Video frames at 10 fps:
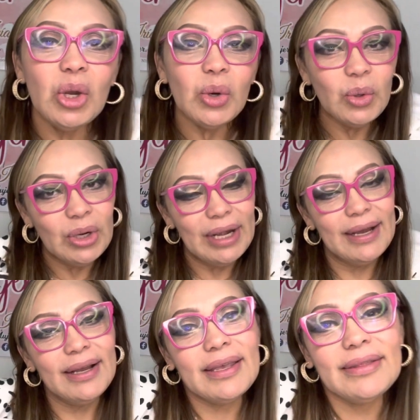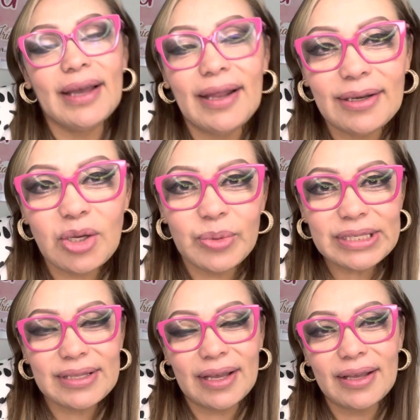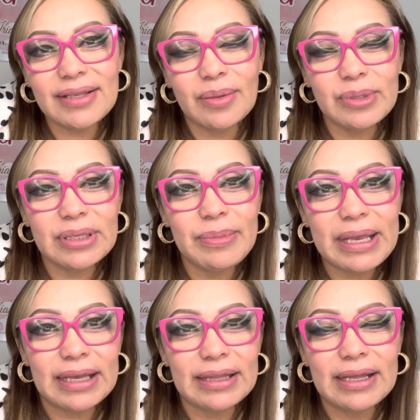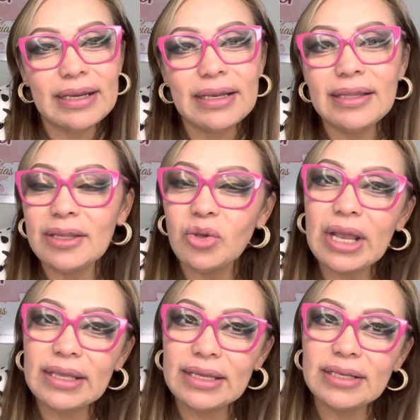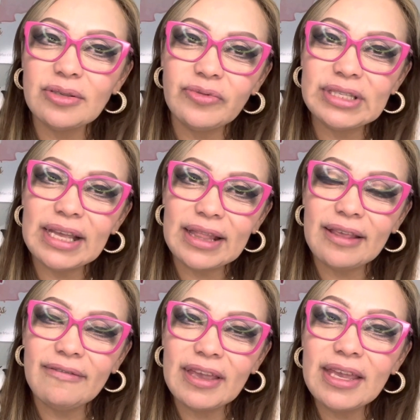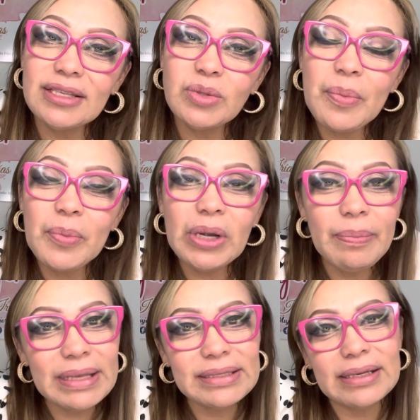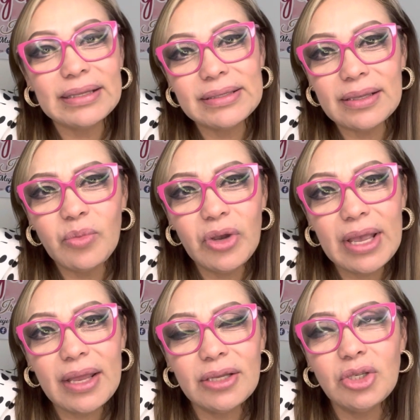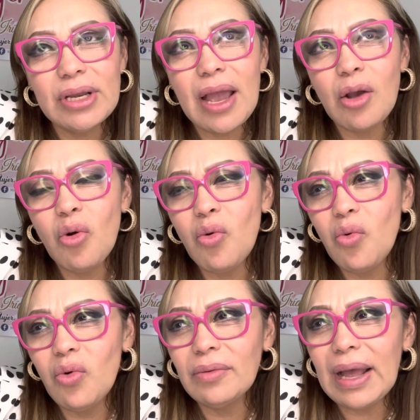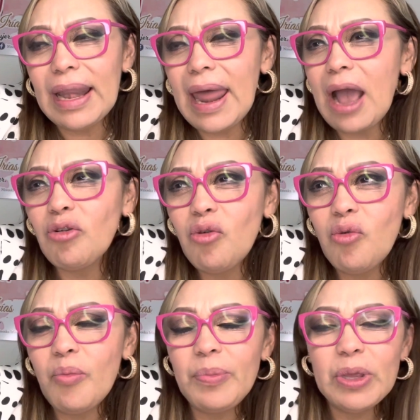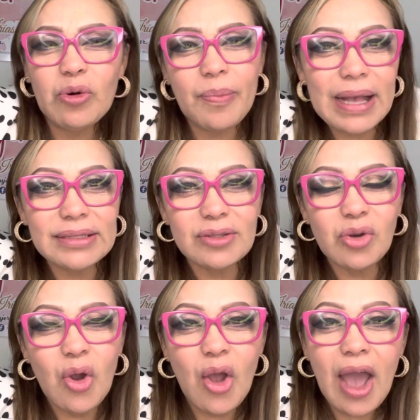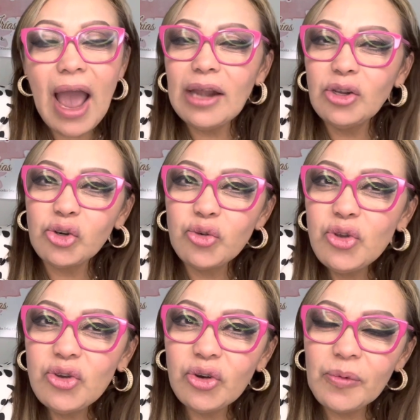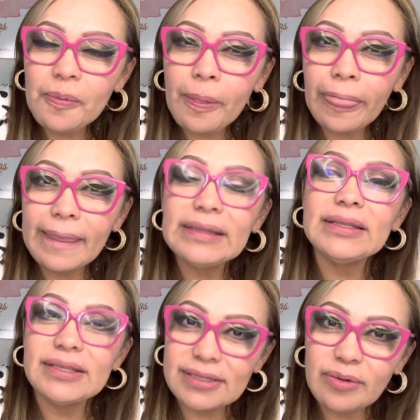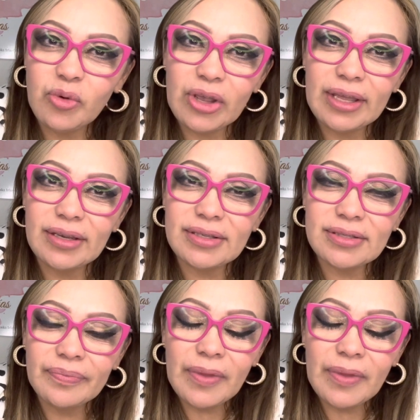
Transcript: Hola, ¿qué tal? ¿Cómo están? Estamos en mi canal Nos Cairías Oficial TV. Esto es por el placer de ser mujer. Yo le hago un halago, un piropaso al orgullo de ser mujeres.